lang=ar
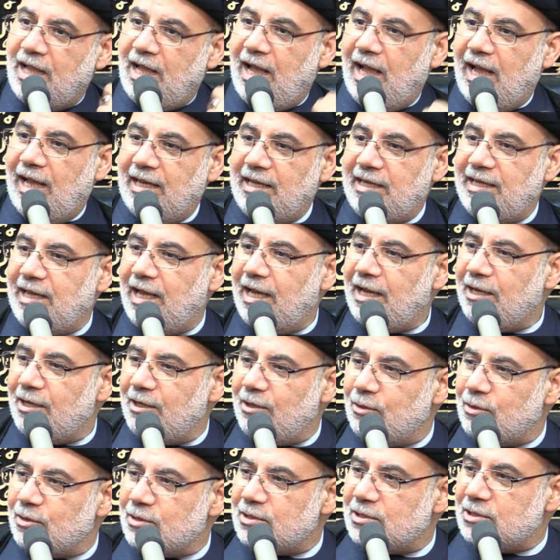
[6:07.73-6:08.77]
أن
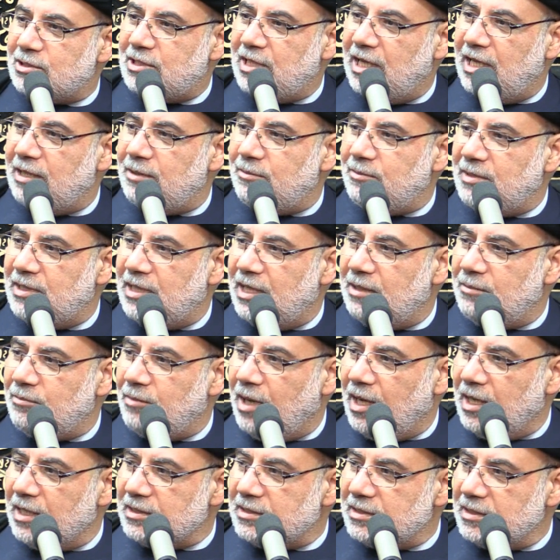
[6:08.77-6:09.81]
يخلط شيء من
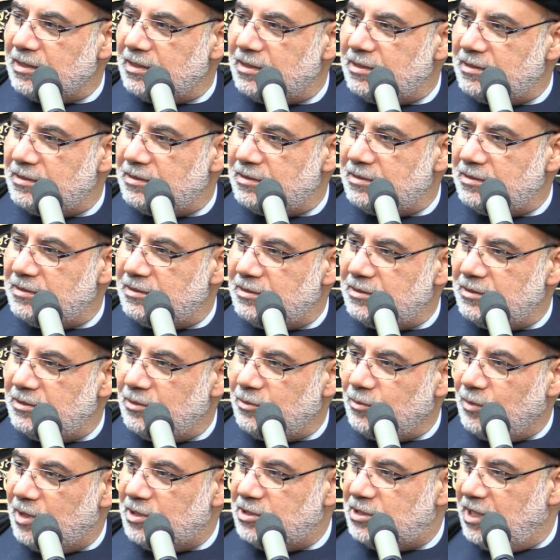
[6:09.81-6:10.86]
الباطل
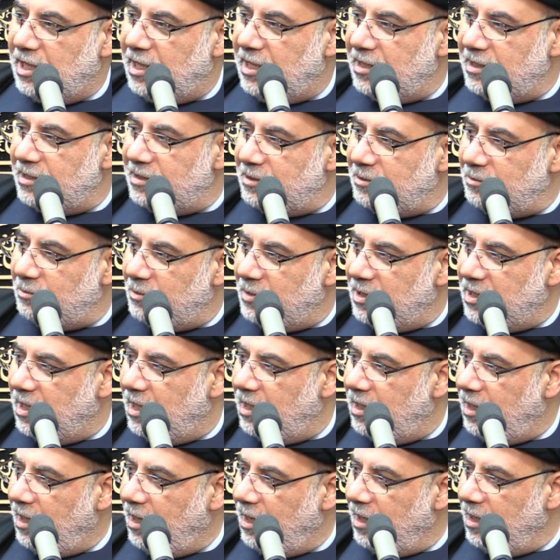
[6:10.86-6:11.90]
وشيء من
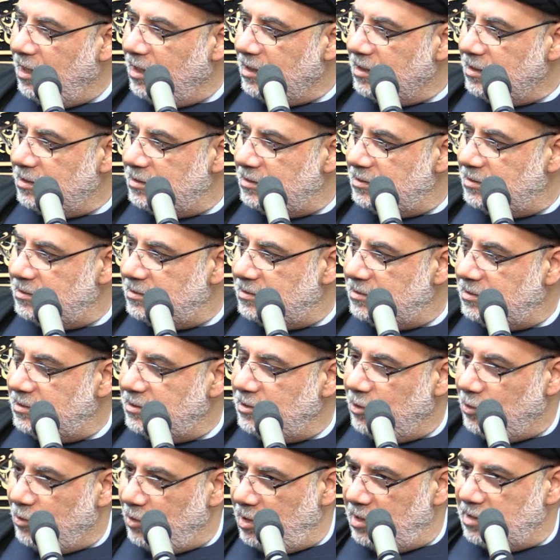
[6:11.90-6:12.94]
الحق
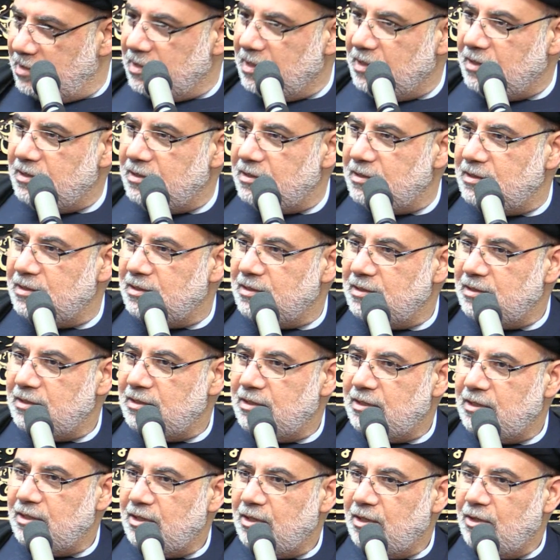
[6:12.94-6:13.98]
يخلطه
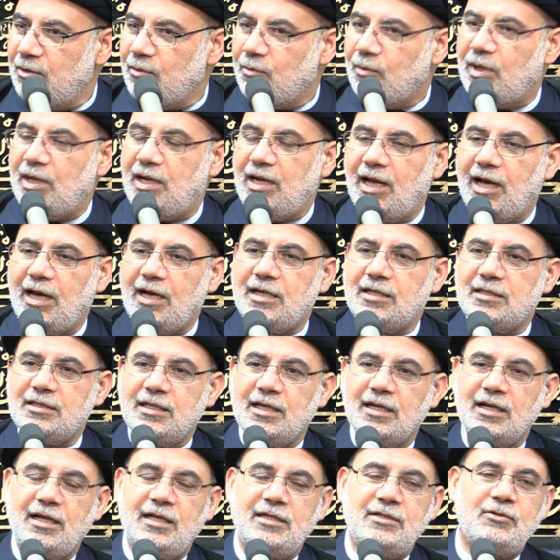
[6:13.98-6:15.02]

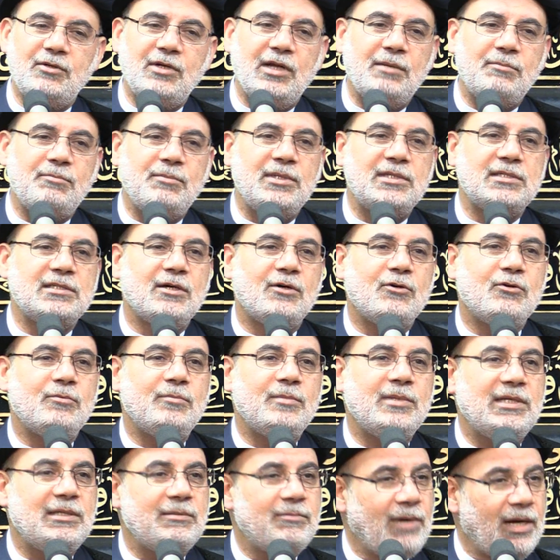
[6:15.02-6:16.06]
والأخطر أن يلبسه
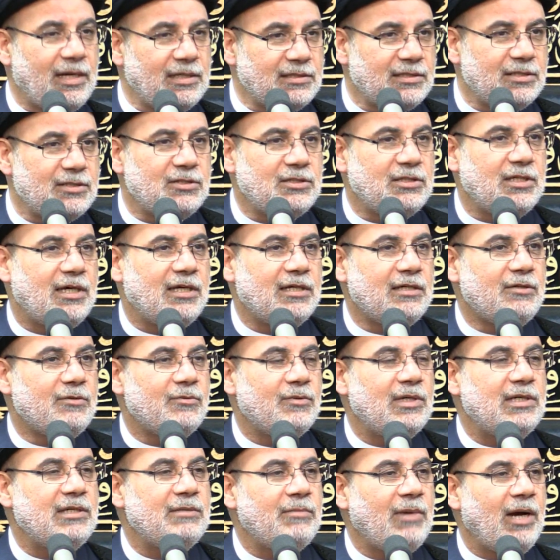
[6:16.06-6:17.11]
بلباس الشرع
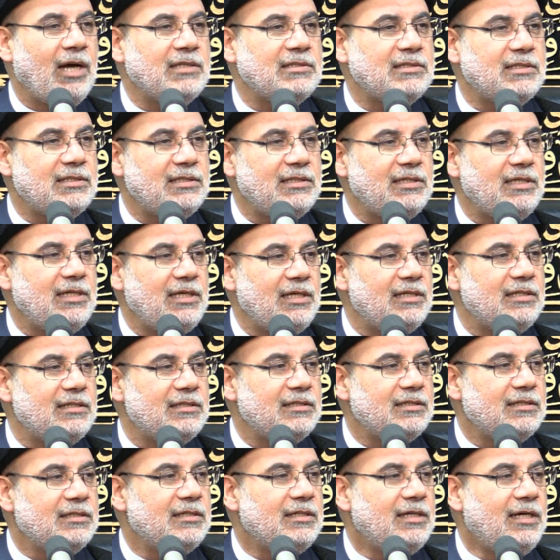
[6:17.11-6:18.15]
ولباس الدين
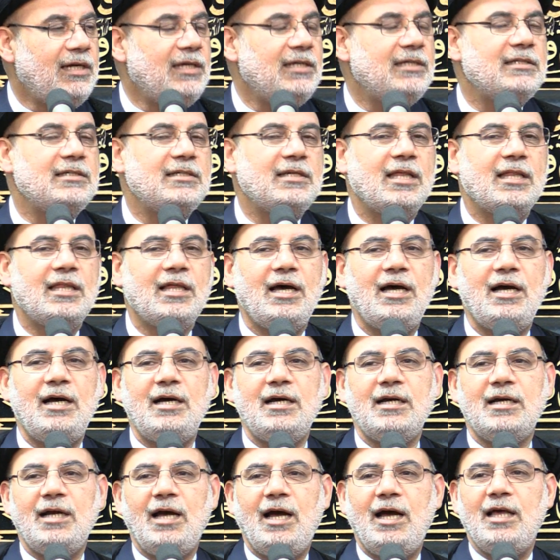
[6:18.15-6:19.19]
عند
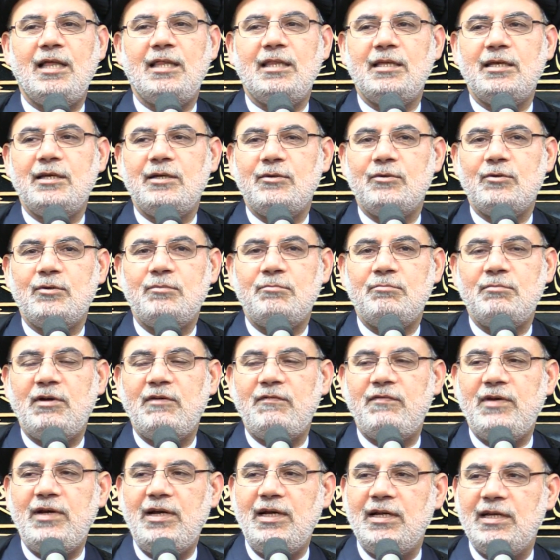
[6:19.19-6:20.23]
ذاك هذه الأمة
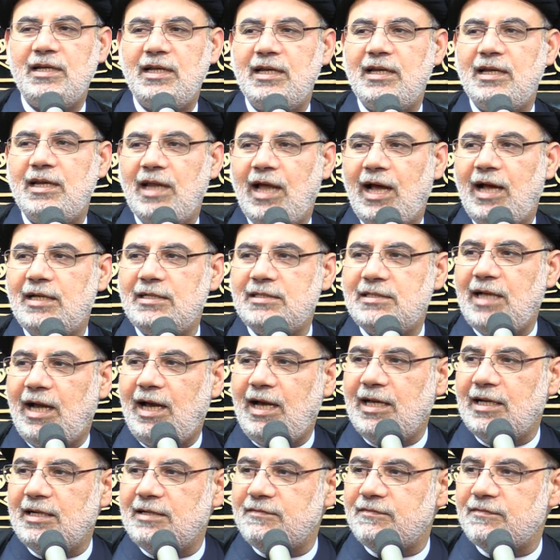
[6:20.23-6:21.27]
فعلا لا
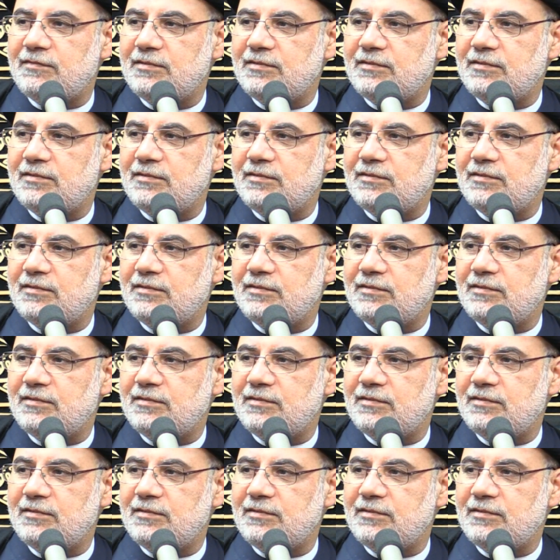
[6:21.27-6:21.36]
تعرف